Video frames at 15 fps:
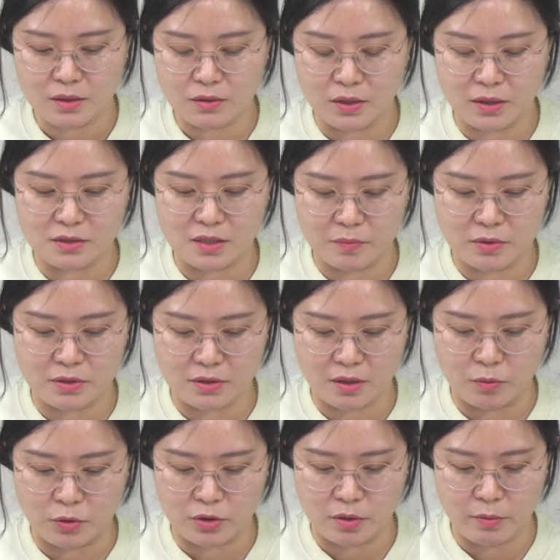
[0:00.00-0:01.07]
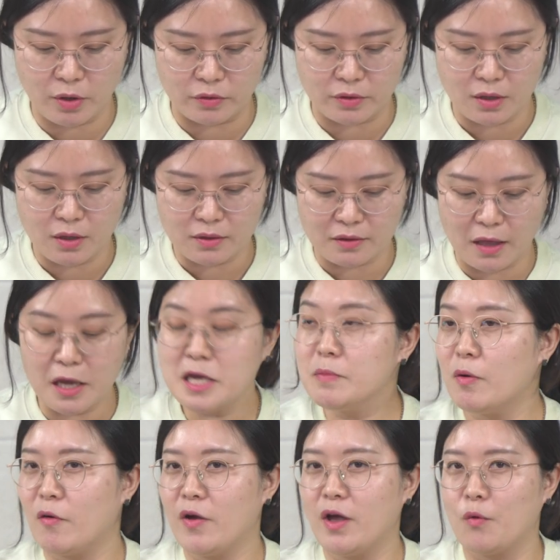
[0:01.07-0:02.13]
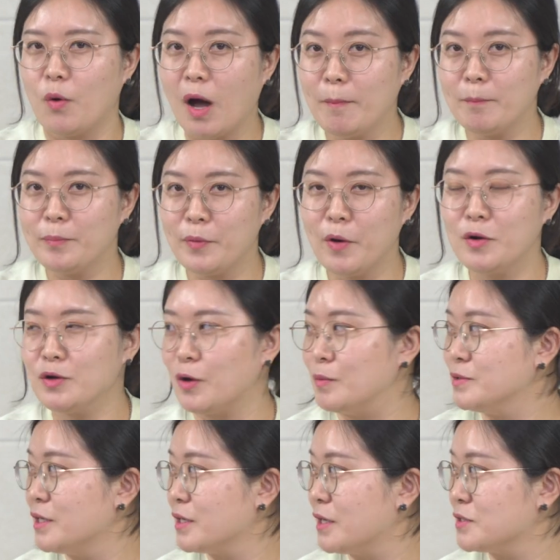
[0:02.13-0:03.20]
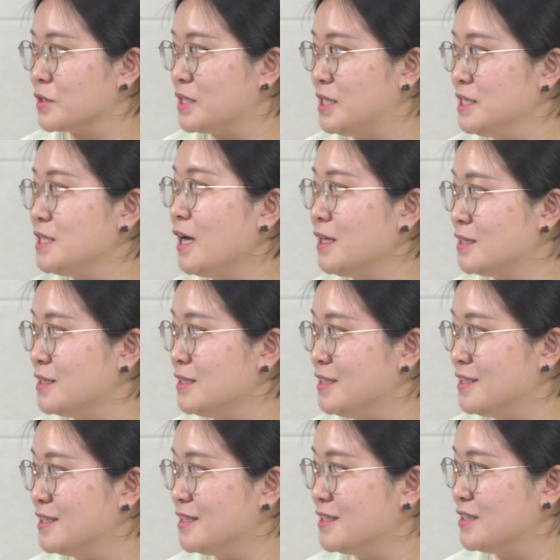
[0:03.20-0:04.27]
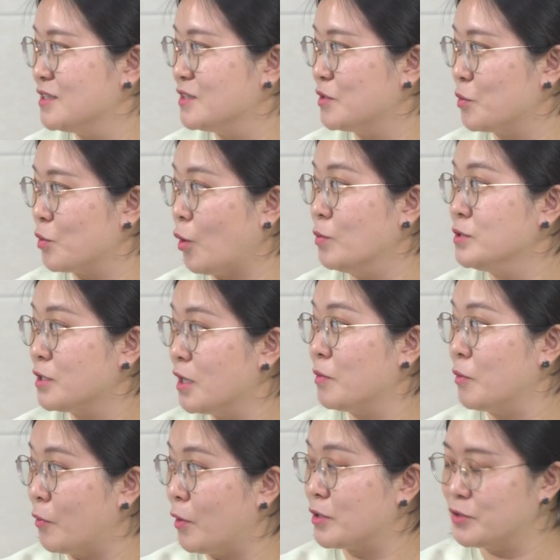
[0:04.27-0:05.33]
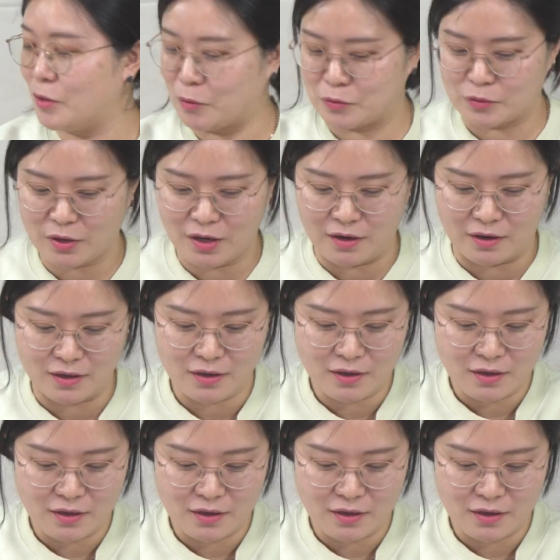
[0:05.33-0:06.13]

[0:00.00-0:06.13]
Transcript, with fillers: 되게 재밌는 게 뭐였냐면 네이버에 화병을 검색해서 기사를 음. 검색해 본 거예요. 그 연구가. 네.